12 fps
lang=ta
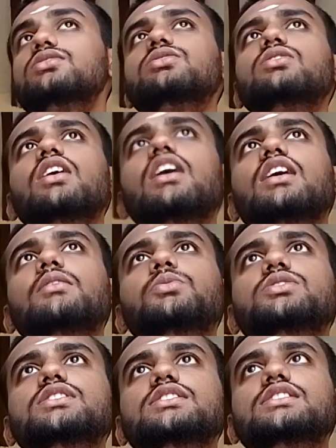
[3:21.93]
ஸோ ஆக
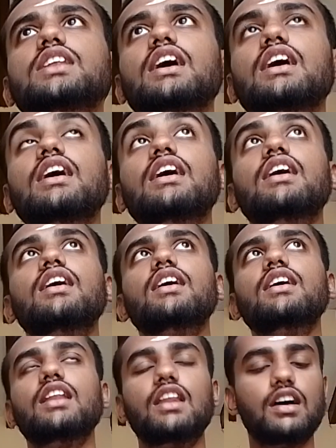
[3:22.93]
மொத்தத்தில்
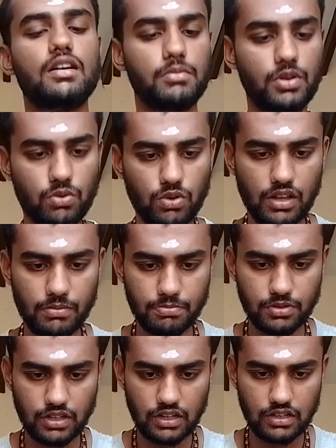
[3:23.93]
எல்லாமே
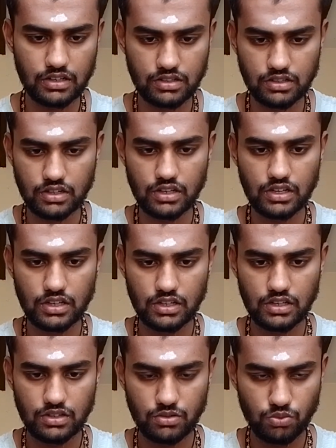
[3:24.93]
உழைப்பு தான்
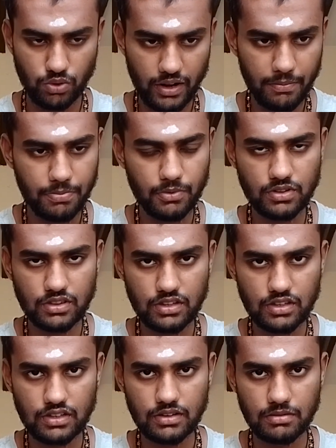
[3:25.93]
உழைப்பு
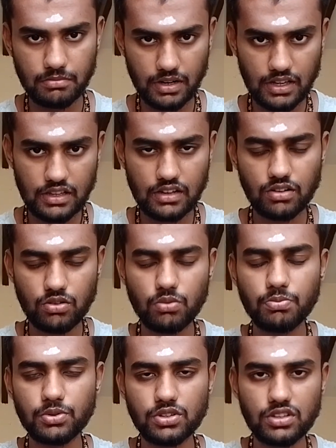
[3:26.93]
வந்து
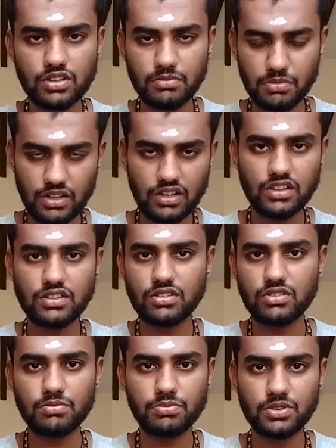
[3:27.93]
மனிதனுக்கும் பொது
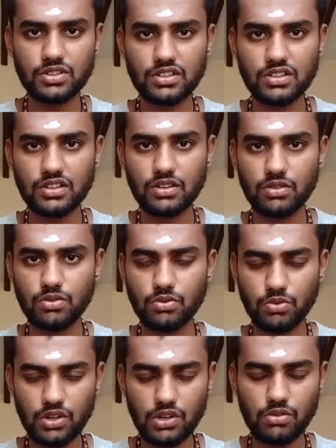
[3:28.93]
மிருகத்துக்கும் பொது
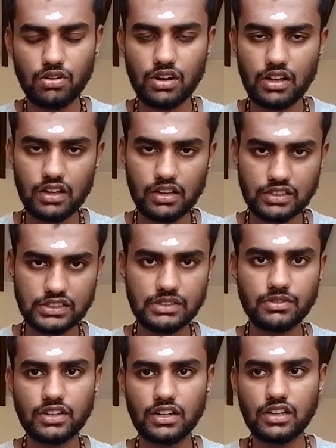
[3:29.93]
உயிர் உள்ள
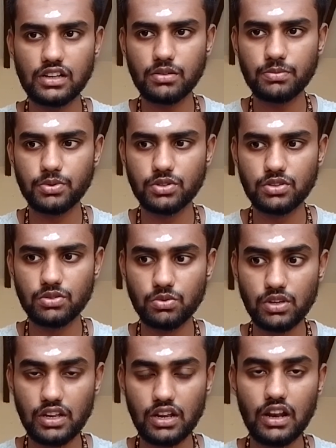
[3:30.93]
ஜீவன்களுக்கு பொது
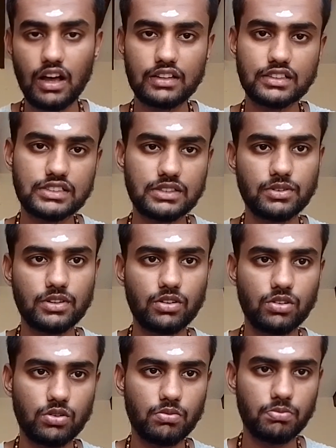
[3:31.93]
உயிர் இல்லாத
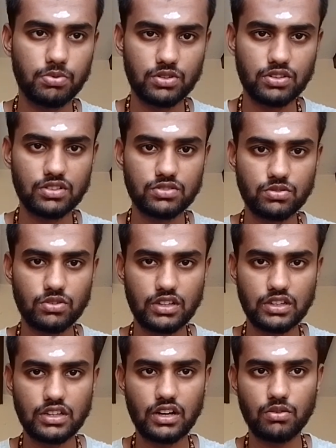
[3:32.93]
ஜீவன்களுக்கும் பொது ஸோ
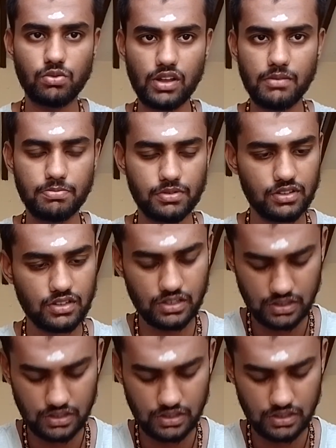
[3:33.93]
இதுதான் உழைப்பு